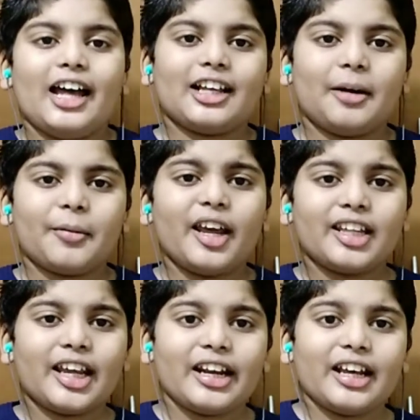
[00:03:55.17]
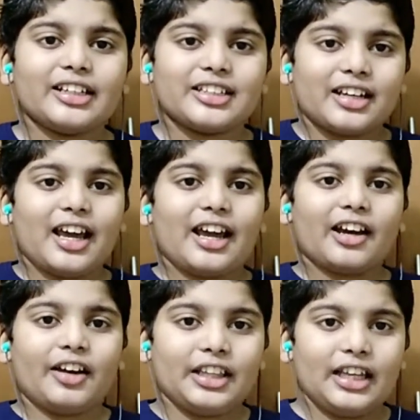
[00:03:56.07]
அதுக்கப்புறம் அது என்ன ஆச்சுன்னா
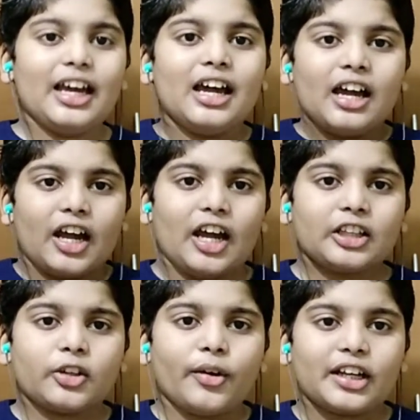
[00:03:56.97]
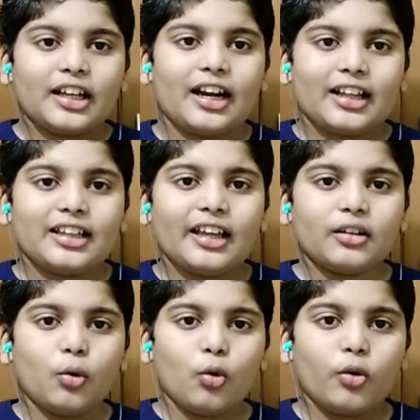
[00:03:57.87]
அங்கே வந்து ஏர்த் ஏர்த்குவேக் நடந்து
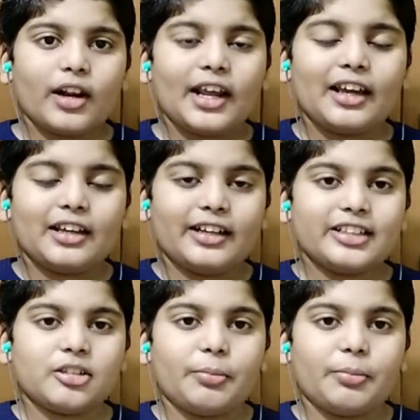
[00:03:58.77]
அந்த ஊரே இடிஞ்சு